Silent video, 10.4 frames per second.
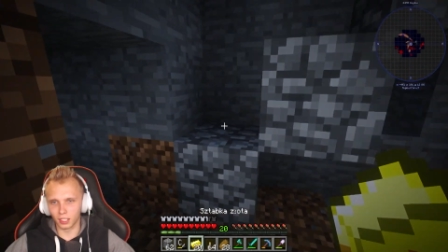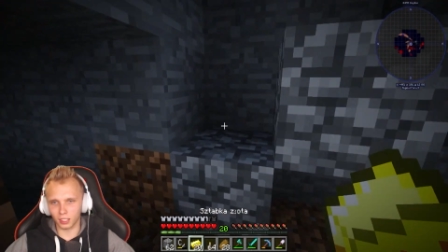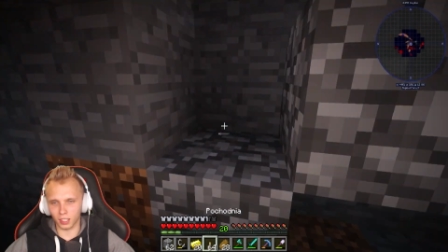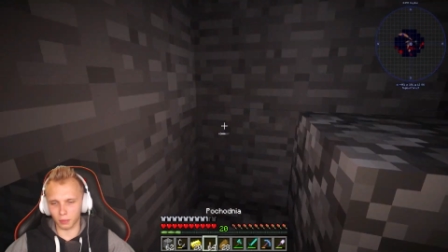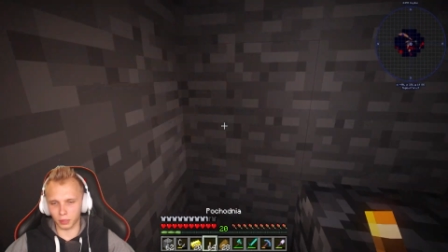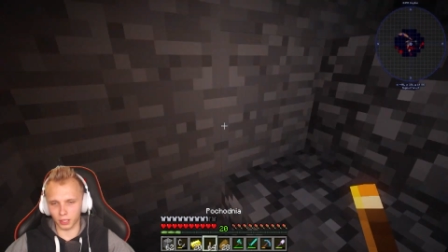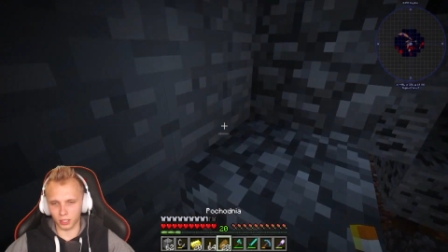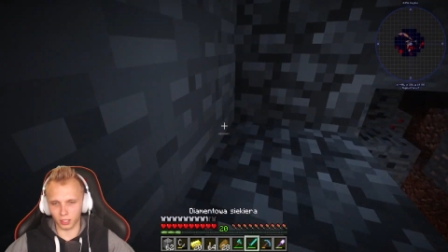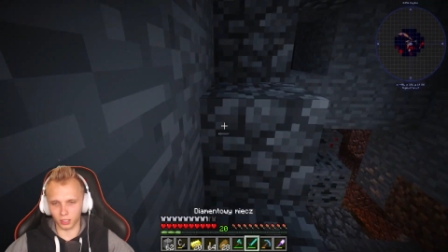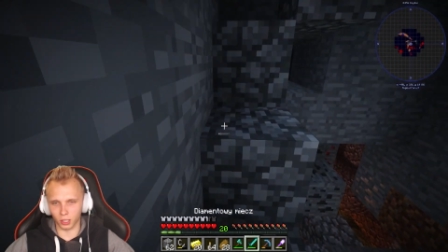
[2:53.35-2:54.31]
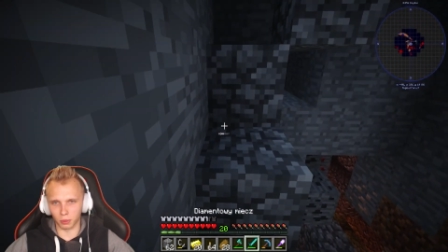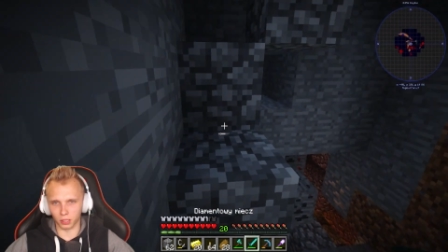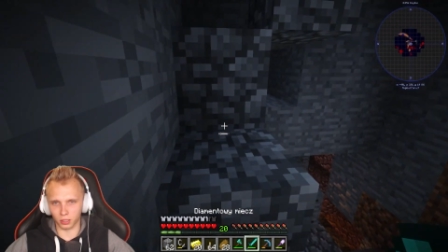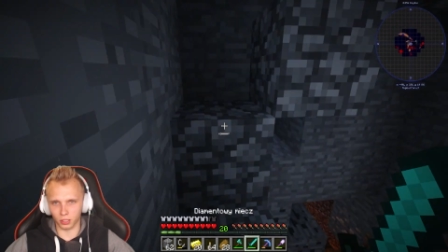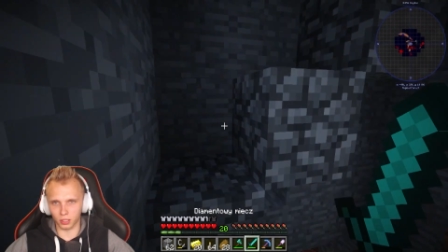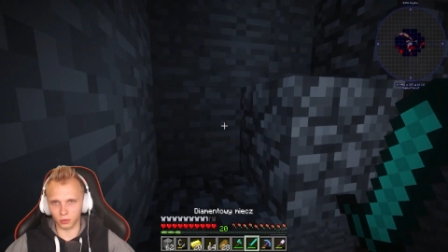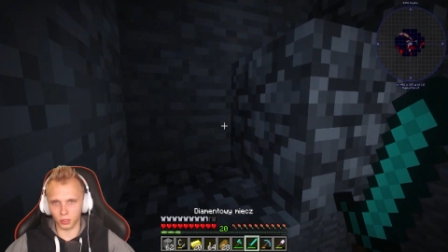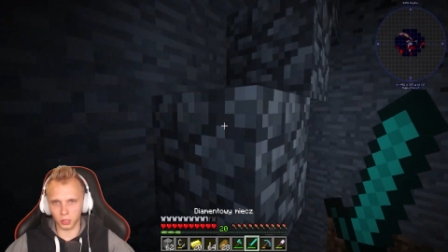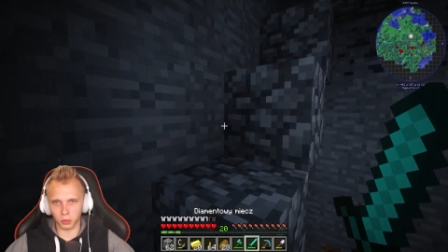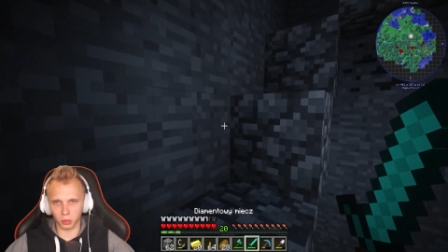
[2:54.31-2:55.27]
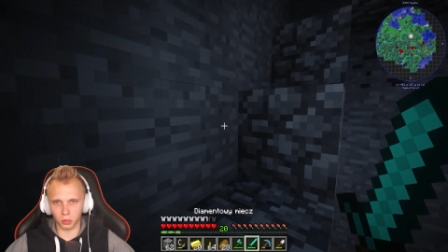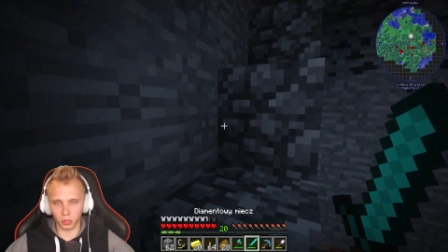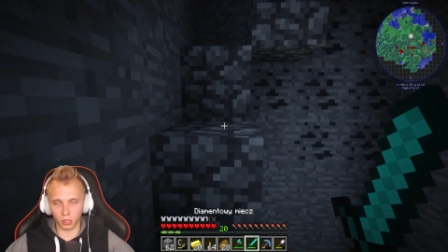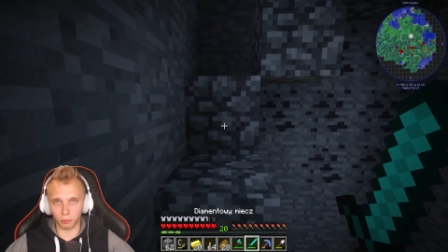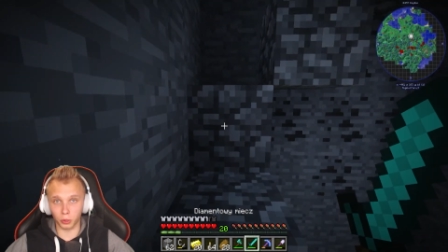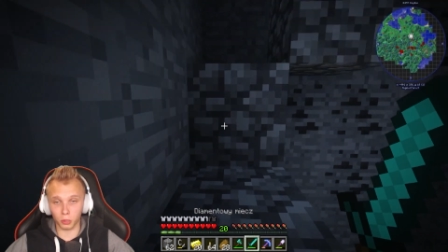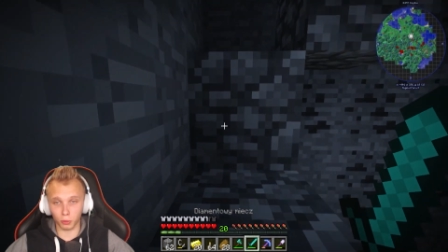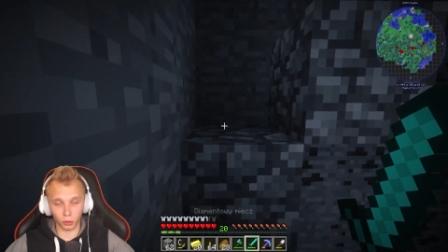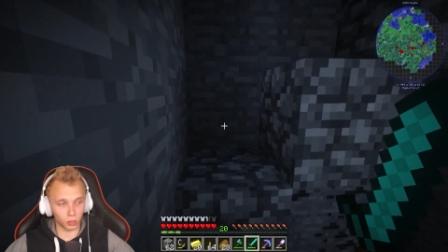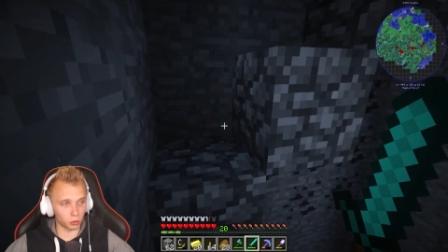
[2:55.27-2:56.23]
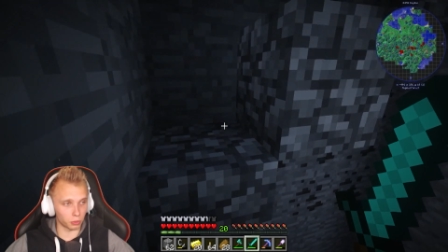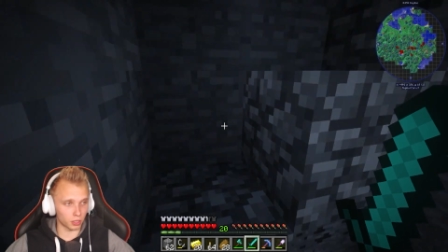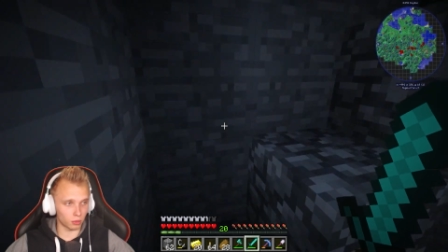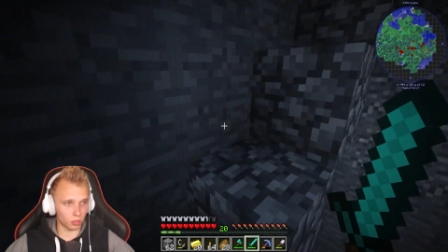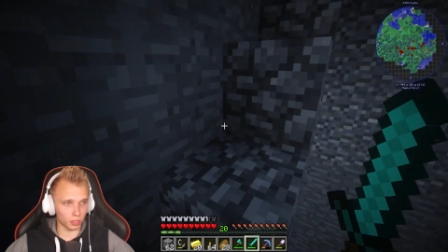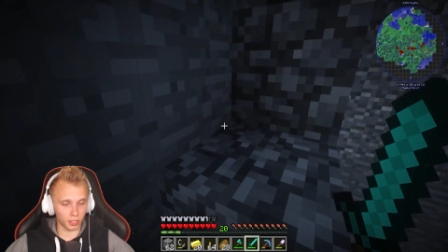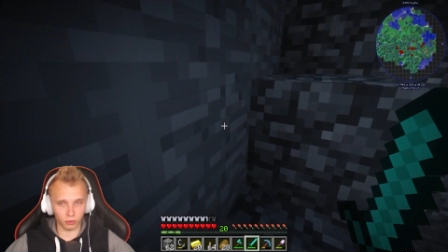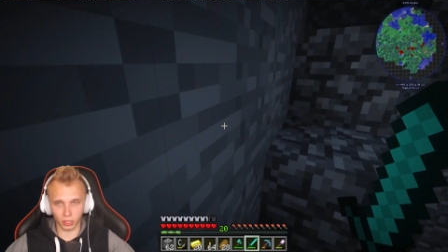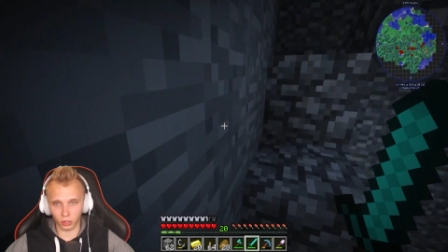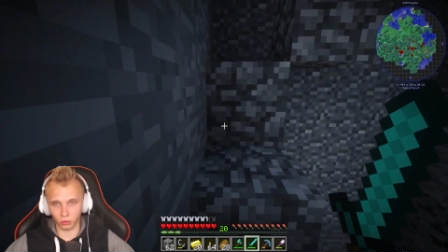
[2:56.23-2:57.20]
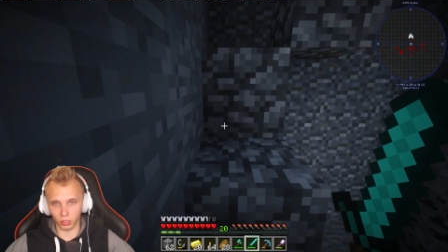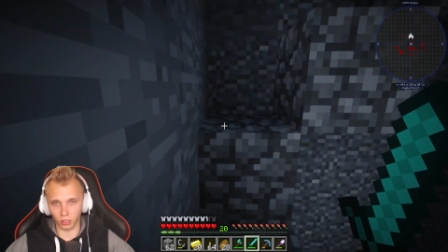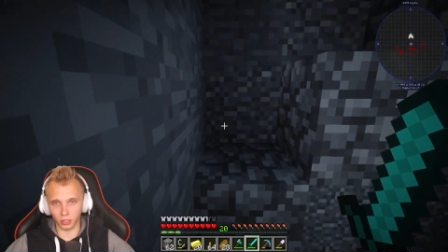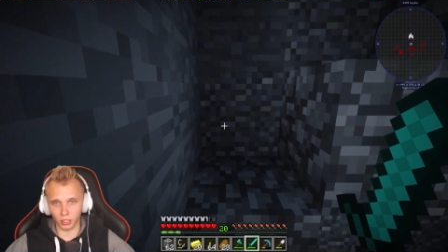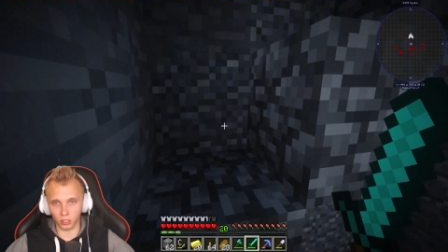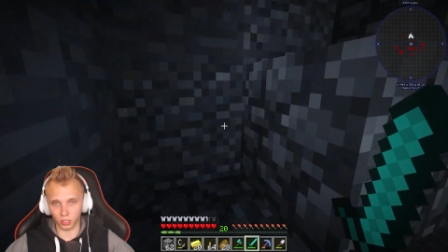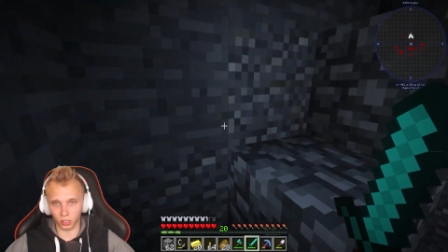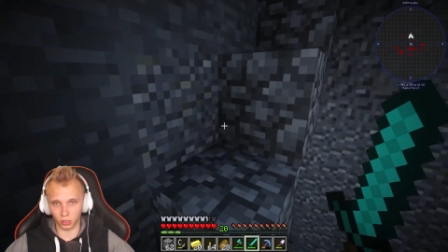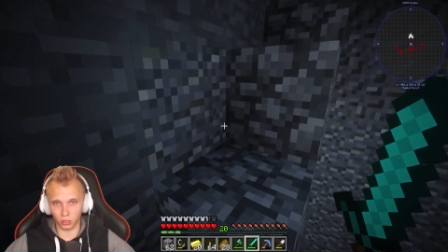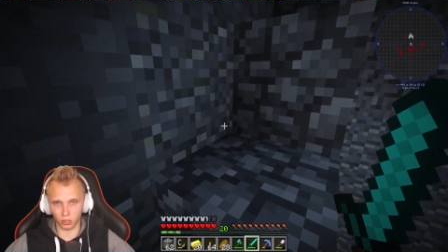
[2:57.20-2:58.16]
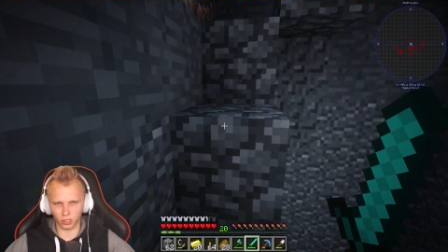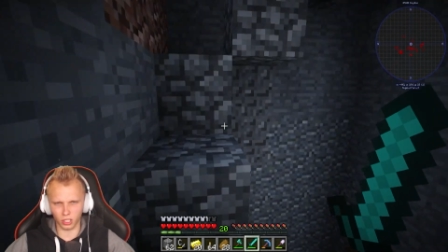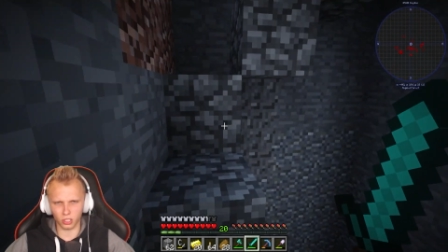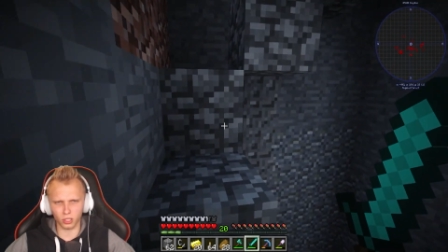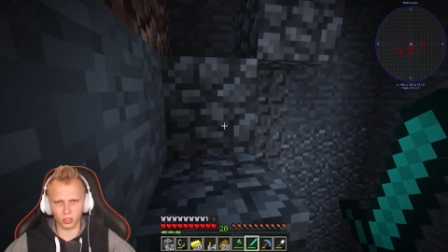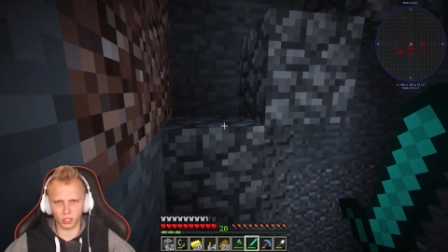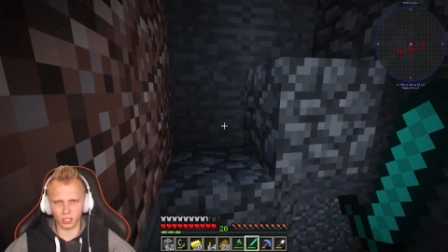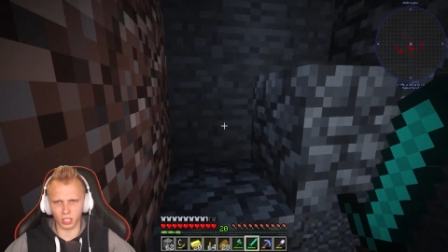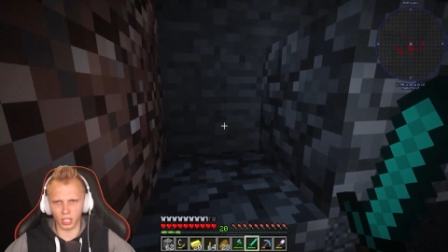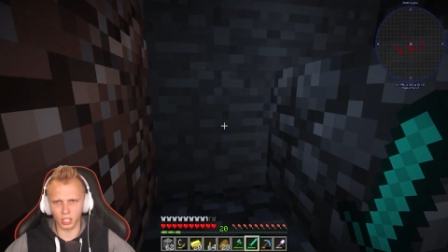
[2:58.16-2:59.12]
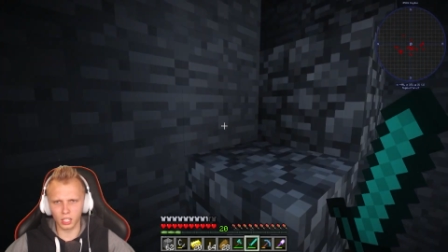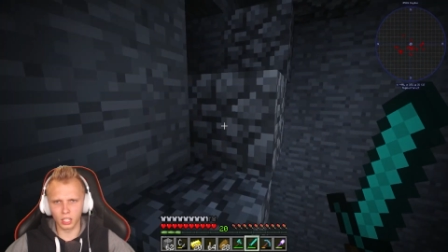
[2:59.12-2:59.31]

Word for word: Ja pierdzielę, dobra, słuchajcie, wyjdźmy do góry i pójdźmy do domu, bo jestem ciekawy jak to wygląda, jeżeli chodzi o naszego syna